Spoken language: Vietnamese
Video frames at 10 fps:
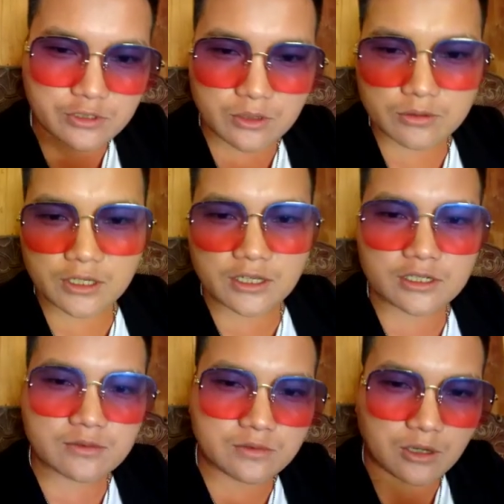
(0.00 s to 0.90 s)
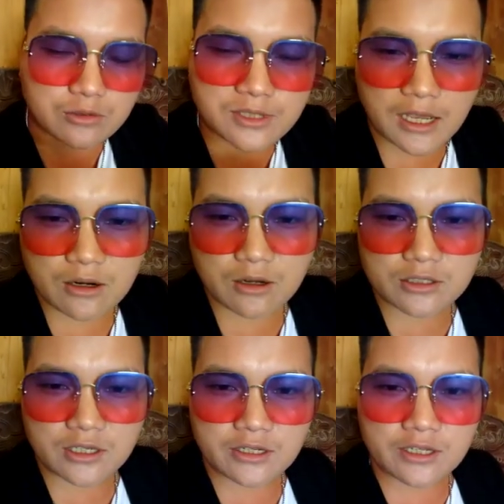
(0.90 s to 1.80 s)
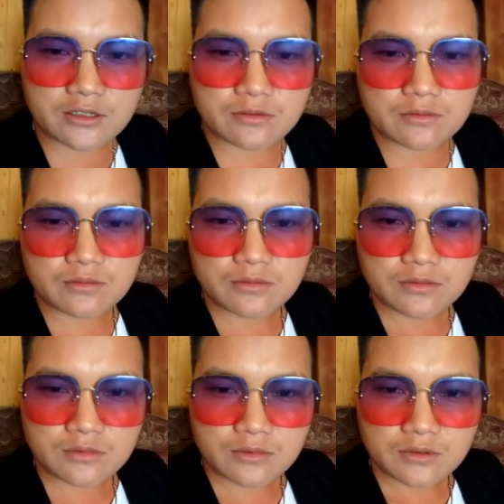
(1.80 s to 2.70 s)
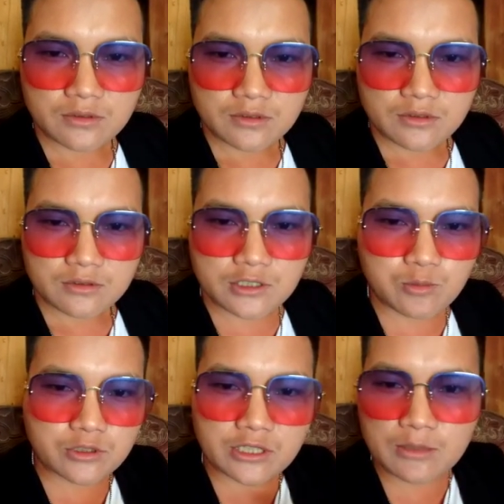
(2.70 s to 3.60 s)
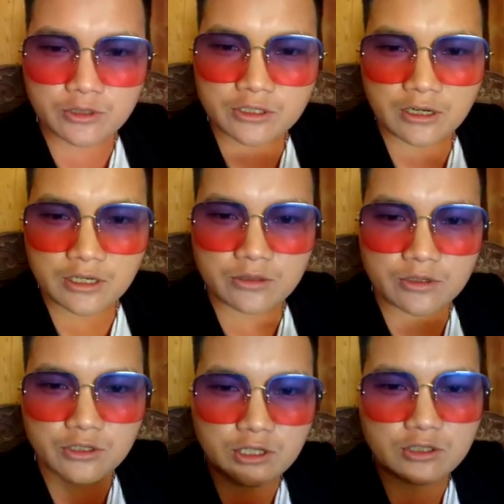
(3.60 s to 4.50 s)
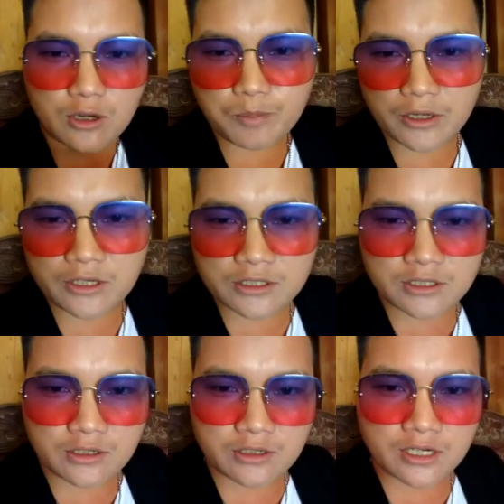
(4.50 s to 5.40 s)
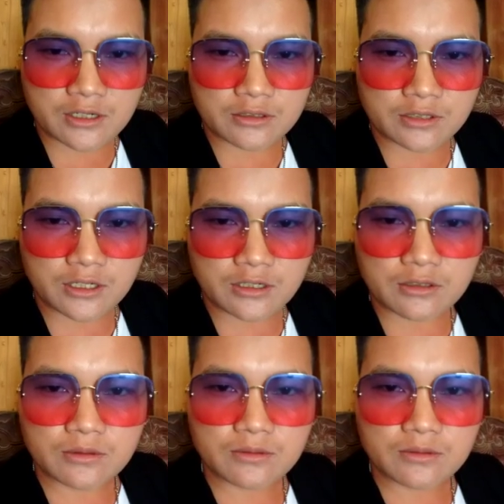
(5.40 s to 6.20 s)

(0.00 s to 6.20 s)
vừa dùng chị nên trâu sa lo chị nên chỉ mua tay một chờ nên yon nhóc tọp là nhiệt chứ nè cứ tì